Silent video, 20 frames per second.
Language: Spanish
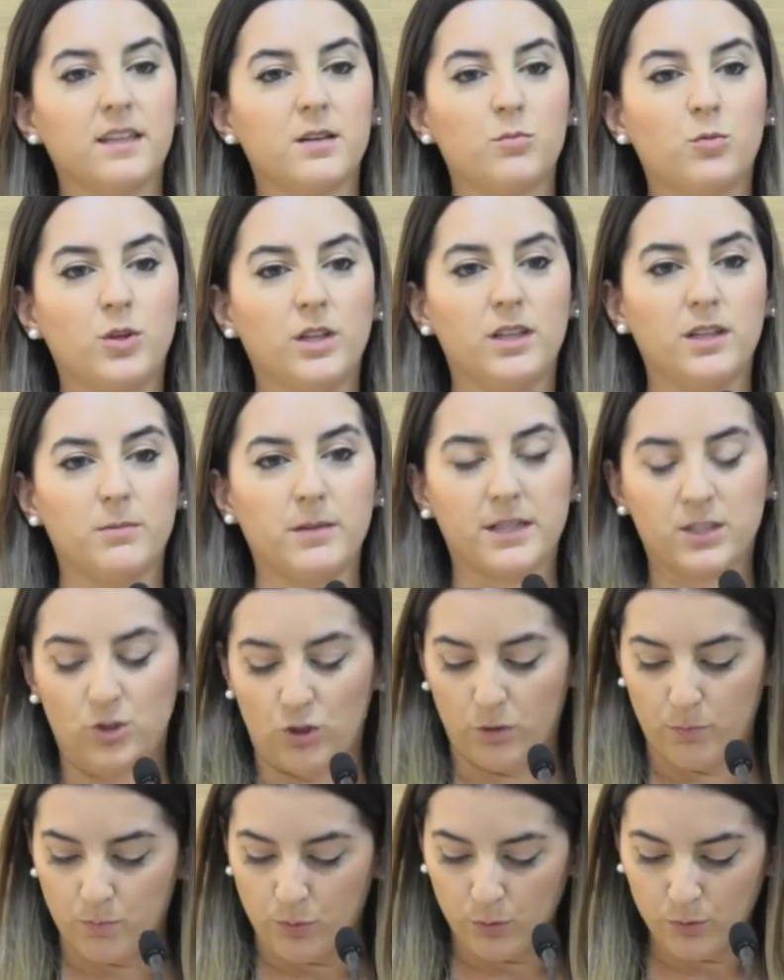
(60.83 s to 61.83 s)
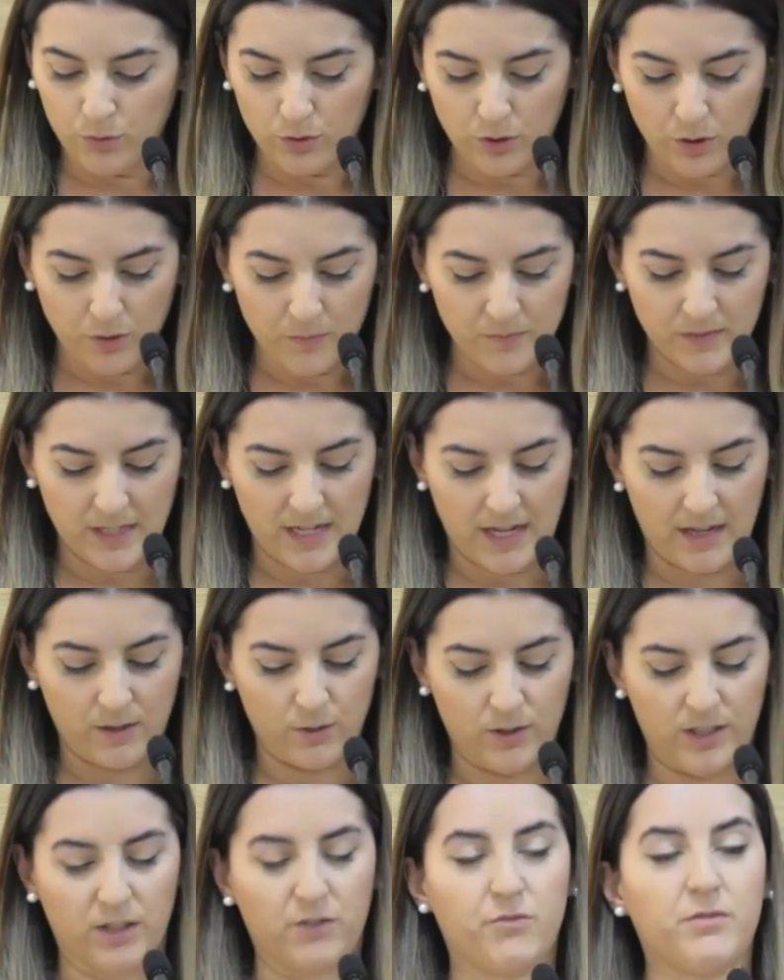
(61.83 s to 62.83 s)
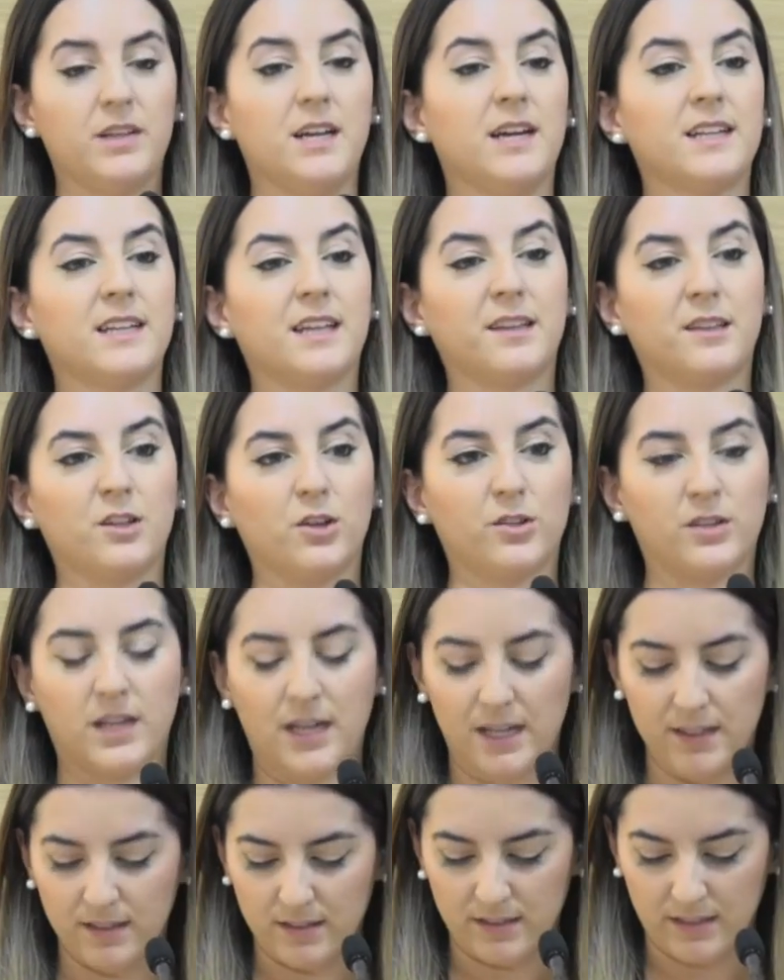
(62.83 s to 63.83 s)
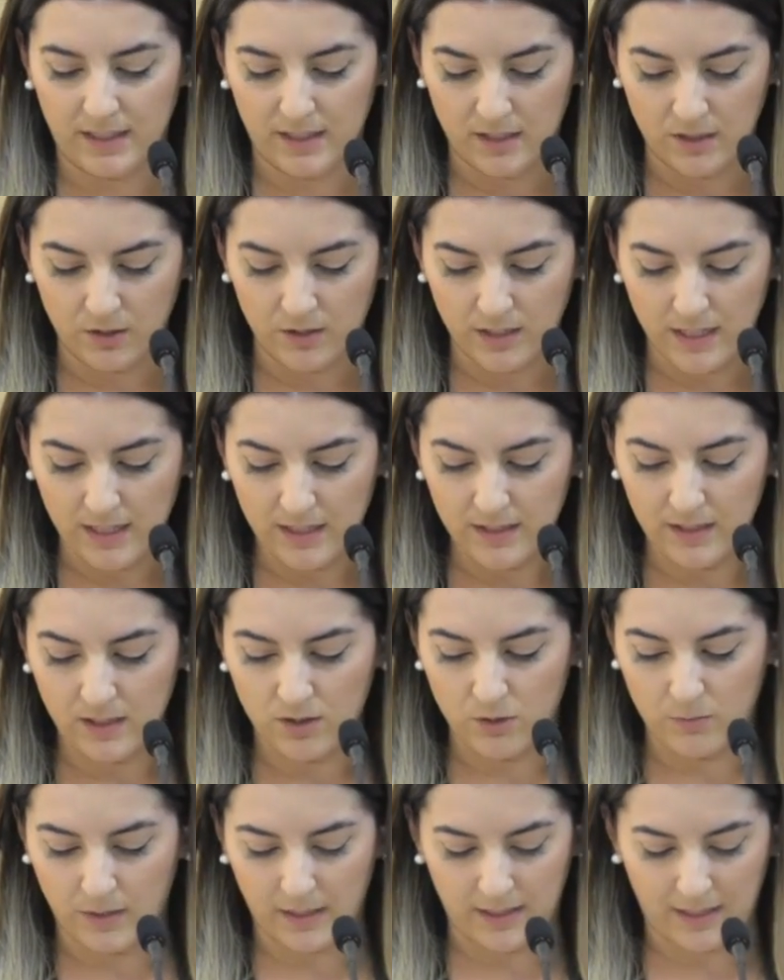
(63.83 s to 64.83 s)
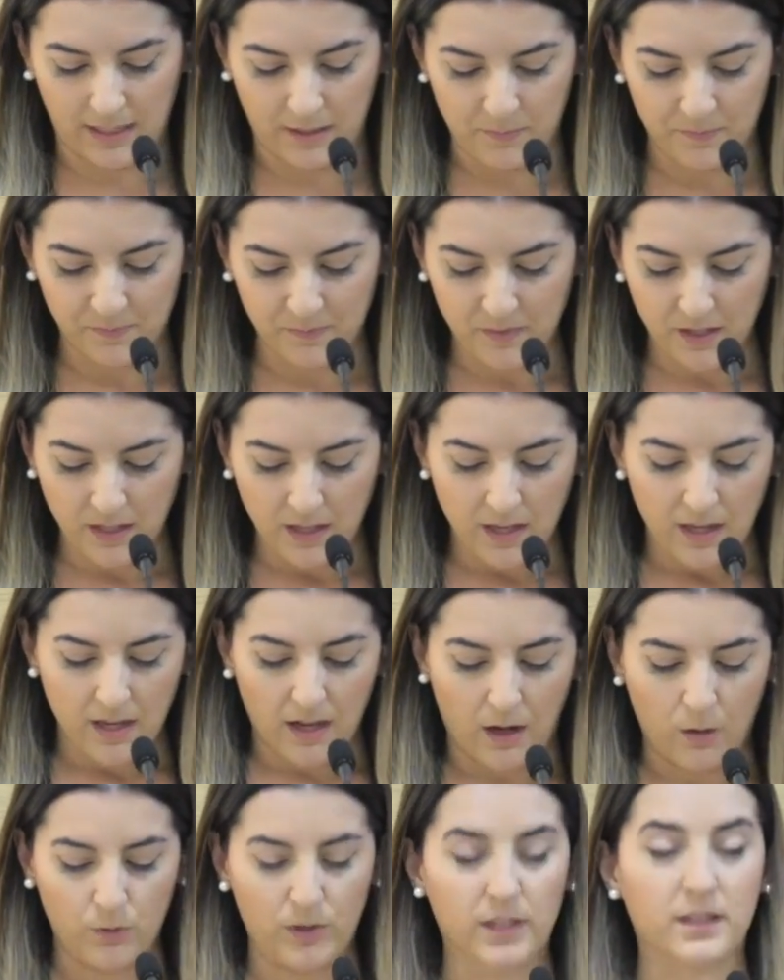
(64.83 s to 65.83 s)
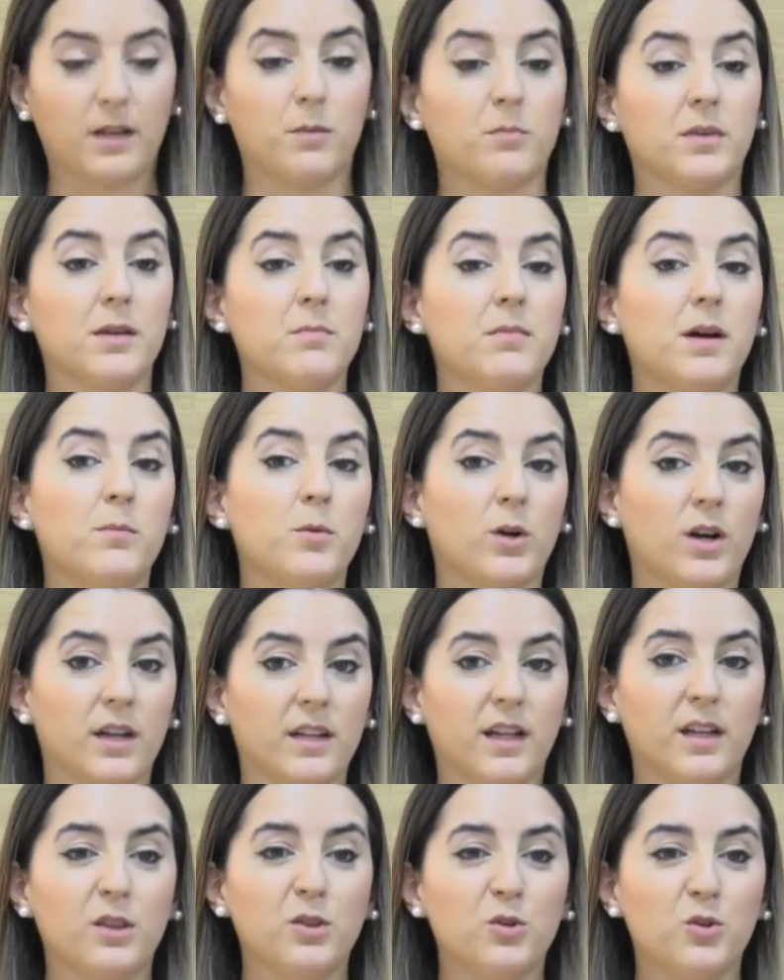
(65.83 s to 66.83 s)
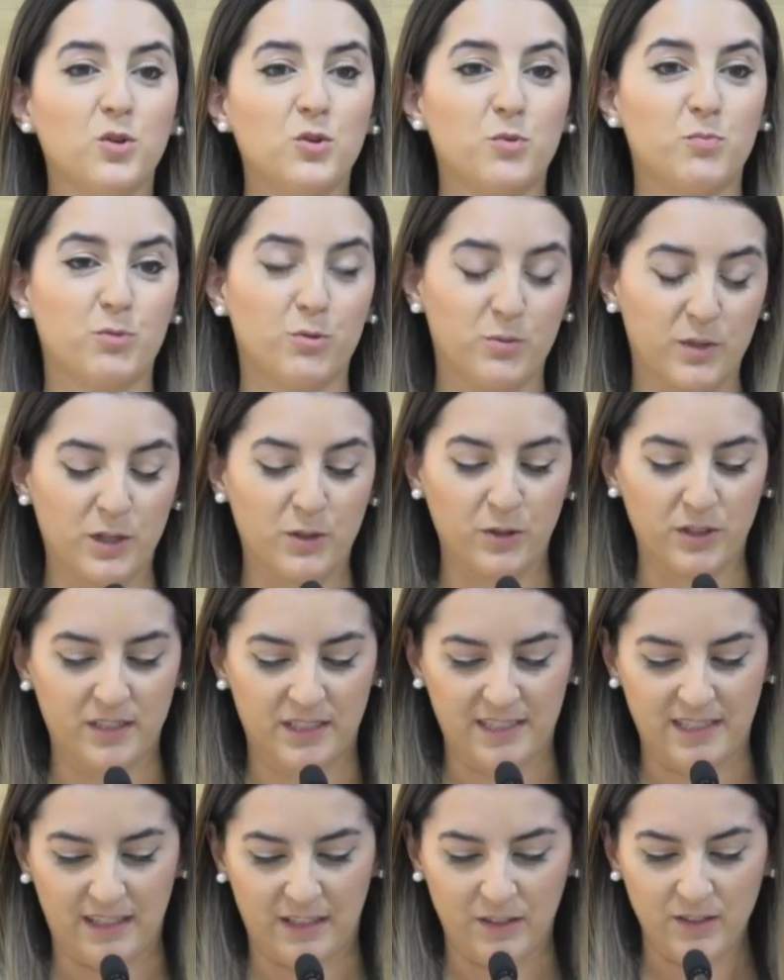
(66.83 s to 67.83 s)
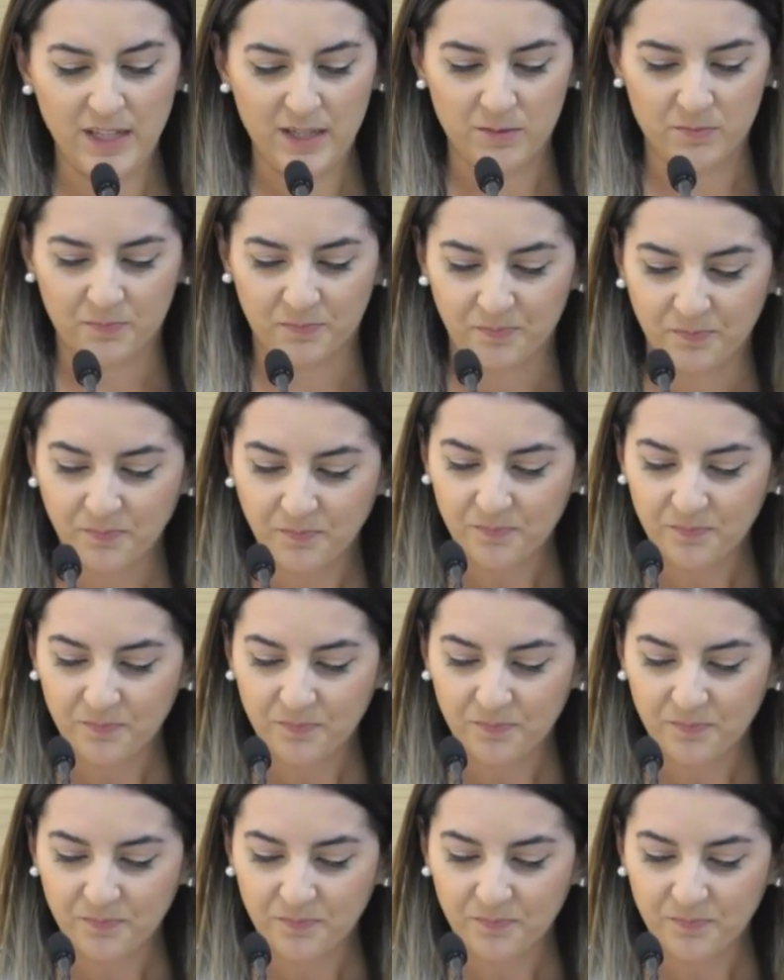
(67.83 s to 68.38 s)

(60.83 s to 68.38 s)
de muy diversos puntos de la geografía nacional, regional y comarcal, aunque también vamos ganando público internacional.